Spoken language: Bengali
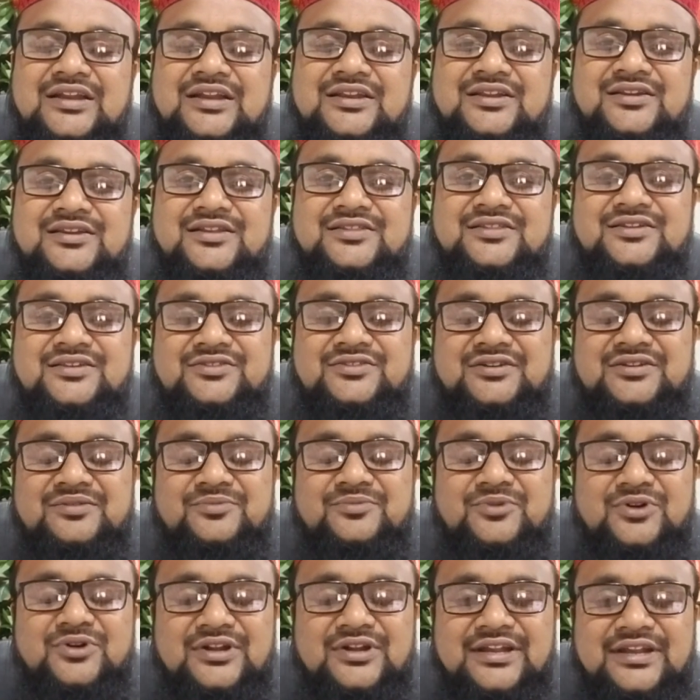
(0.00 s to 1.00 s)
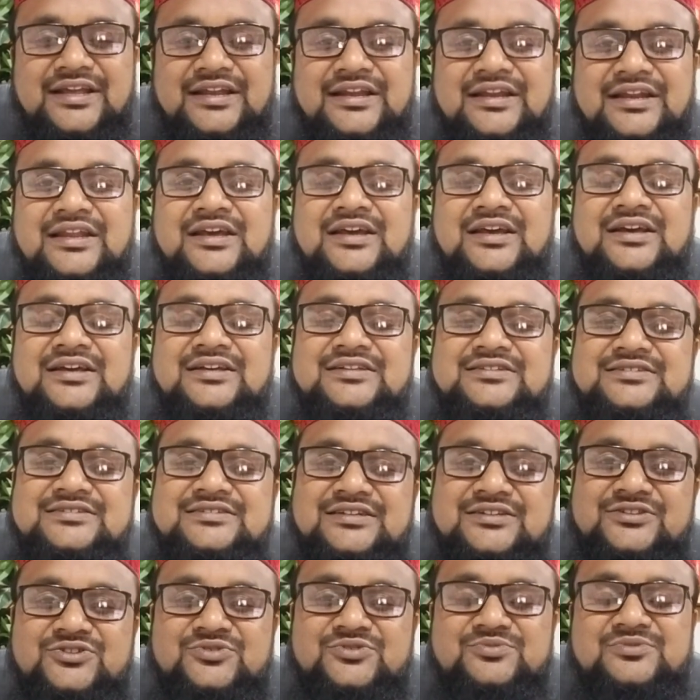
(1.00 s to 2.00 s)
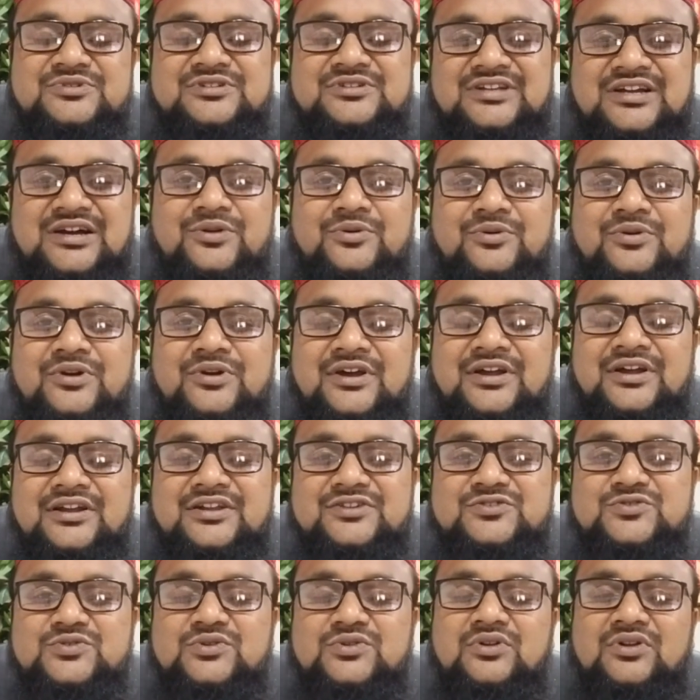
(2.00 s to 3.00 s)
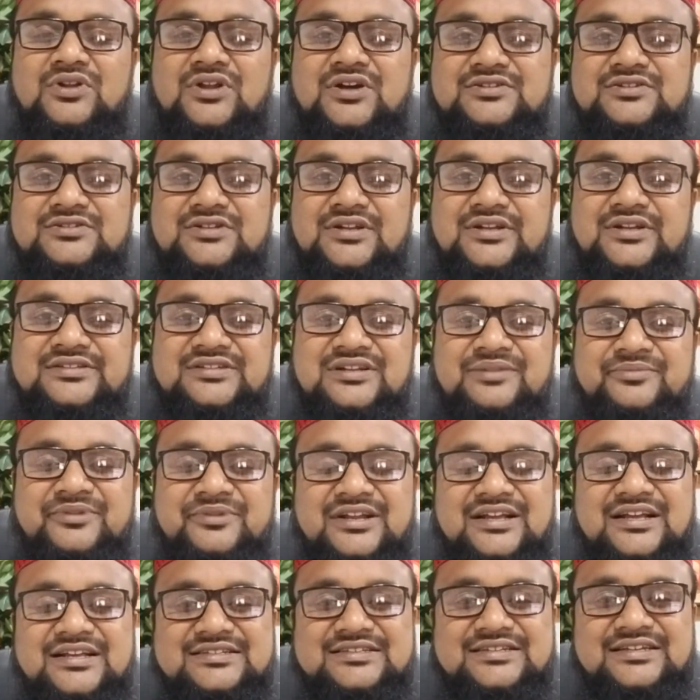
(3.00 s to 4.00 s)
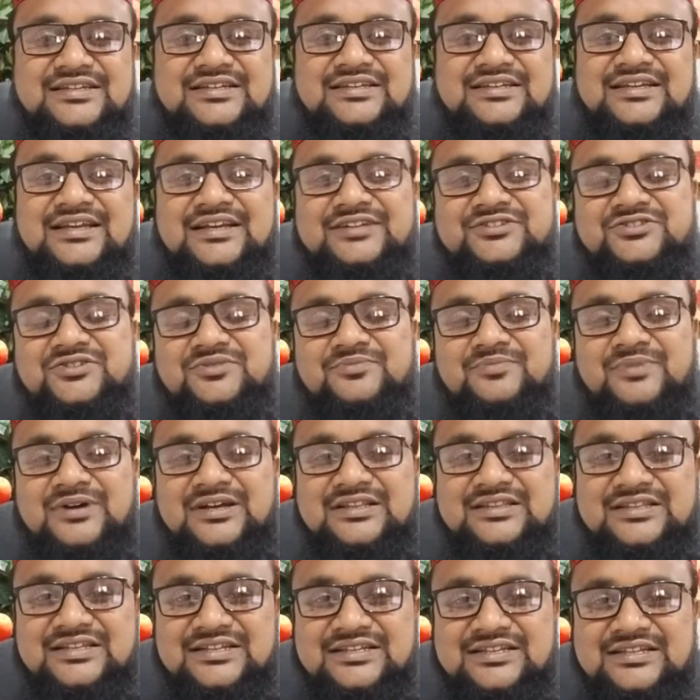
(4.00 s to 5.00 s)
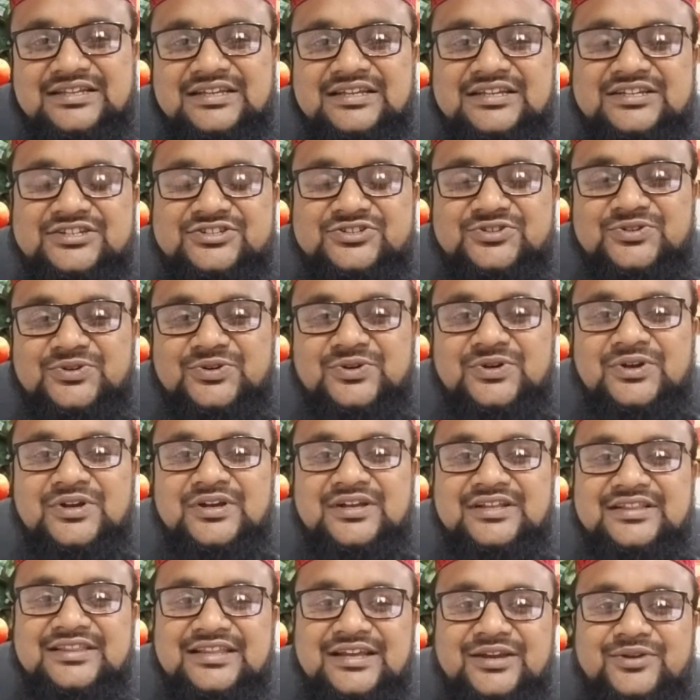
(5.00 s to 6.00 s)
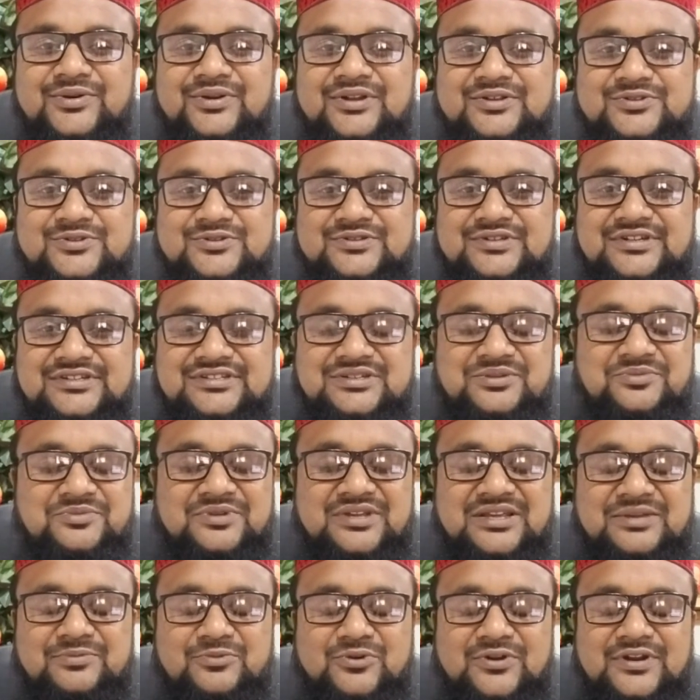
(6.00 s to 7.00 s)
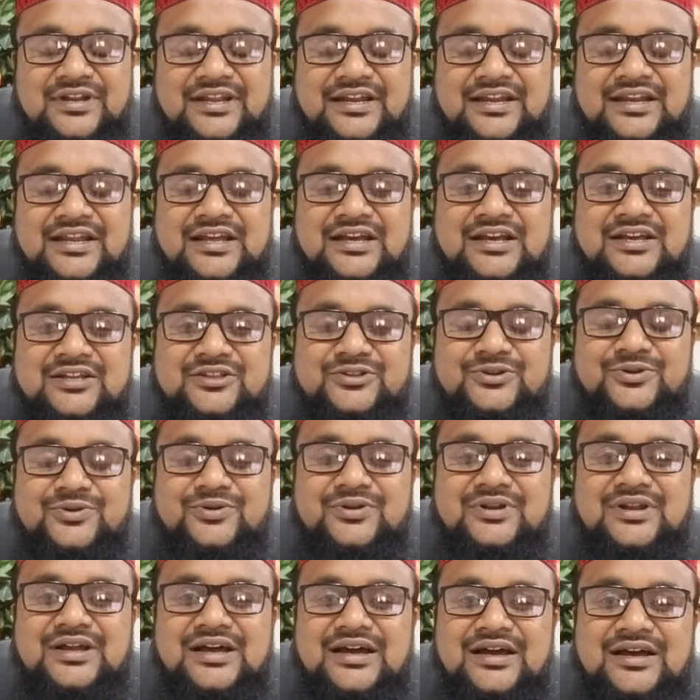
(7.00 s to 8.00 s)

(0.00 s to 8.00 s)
আলী রাদিয়াতন বললেন যে তুমি যাও রাসুলুল্লাহ সাল্লাহ ইসলামের কাছে গিয়ে একজন বাদি নিয়ে এসো দেখো রাসুল সাল্লাহ ইসলাম কী বলেন তখন